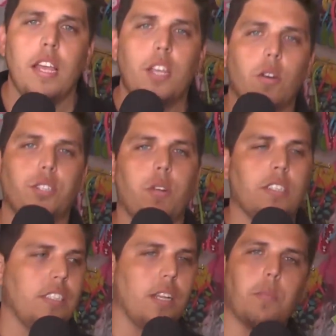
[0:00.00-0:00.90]
E hoje
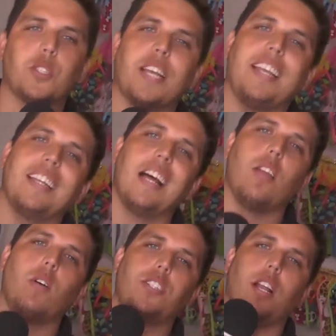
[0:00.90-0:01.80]
nós estamos aqui na
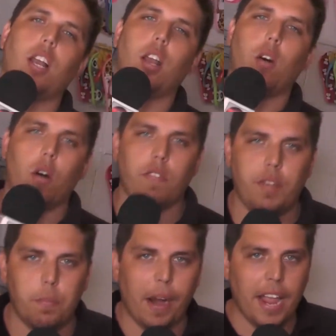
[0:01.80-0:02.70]
loja
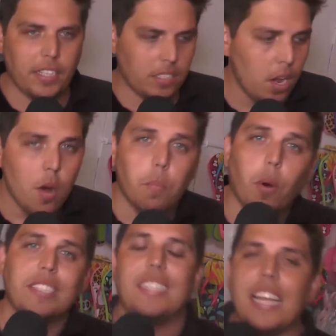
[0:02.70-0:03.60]
Love Brands,
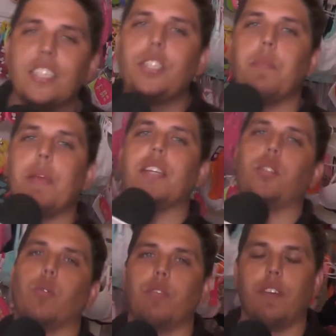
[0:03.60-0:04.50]
pois neste mês
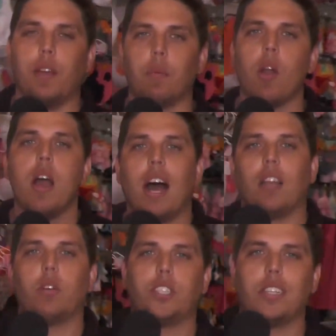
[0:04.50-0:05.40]
de novembro a
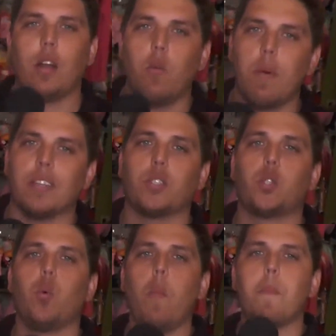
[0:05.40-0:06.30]
loja está com uma
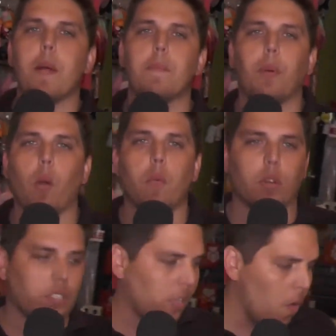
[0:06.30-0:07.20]
super
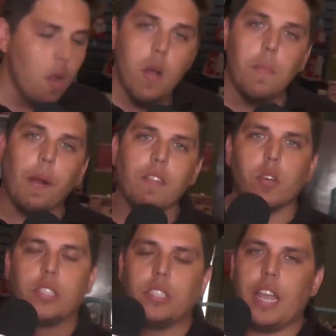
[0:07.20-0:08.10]
promoção para
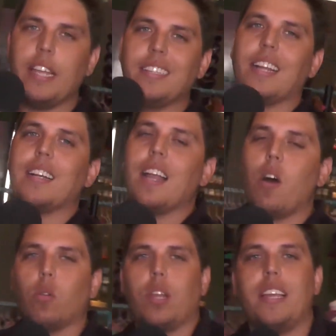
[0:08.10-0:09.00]
você,
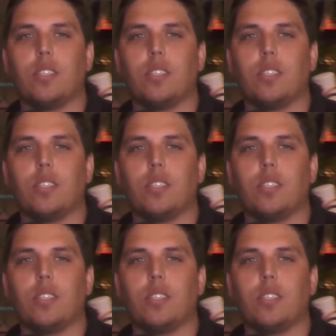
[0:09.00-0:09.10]
internauta